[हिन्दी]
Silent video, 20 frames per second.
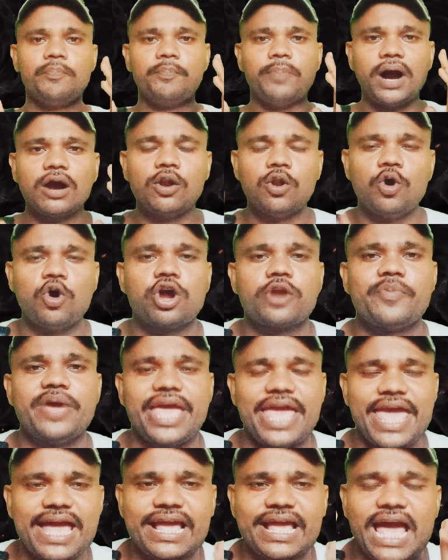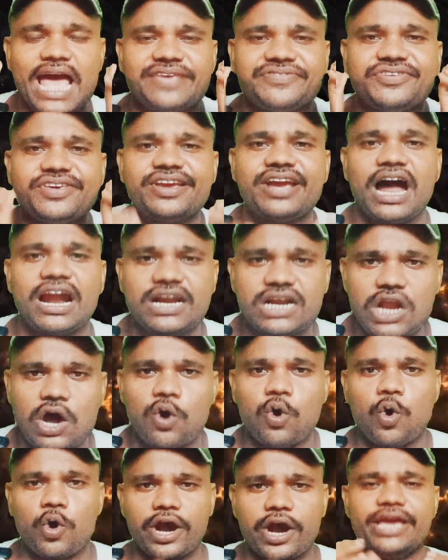बंगलोर में एक ऐसी घटना
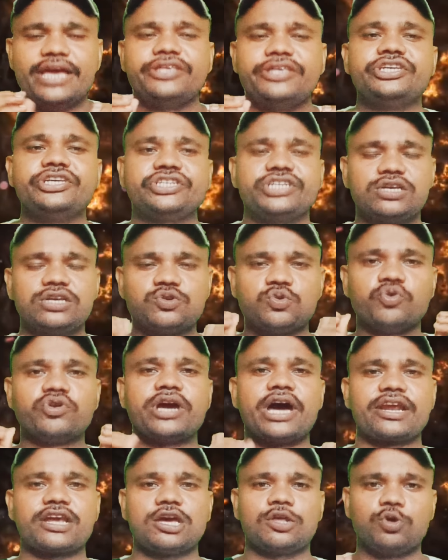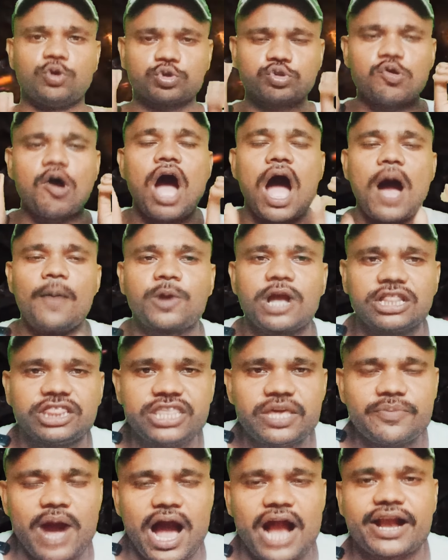हो गई जिसे सुनकर के दोस्तों आपका
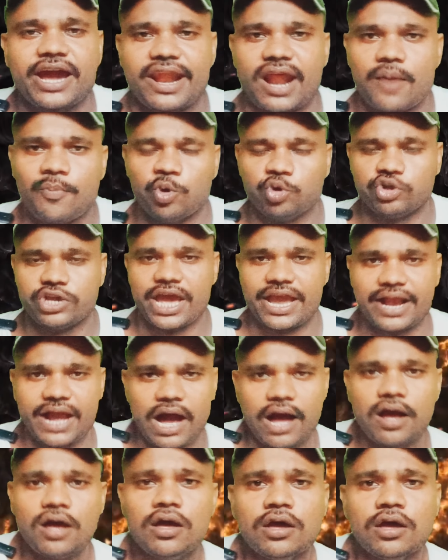दिमाग खराब हो जाएगा